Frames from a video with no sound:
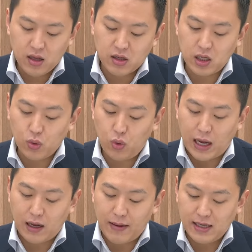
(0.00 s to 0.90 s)
그리고
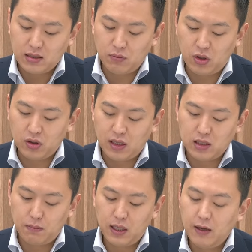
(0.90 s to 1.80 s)
아까
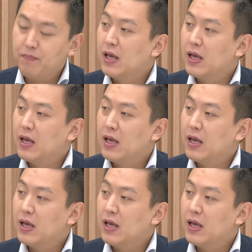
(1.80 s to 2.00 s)
말씀드렸다시피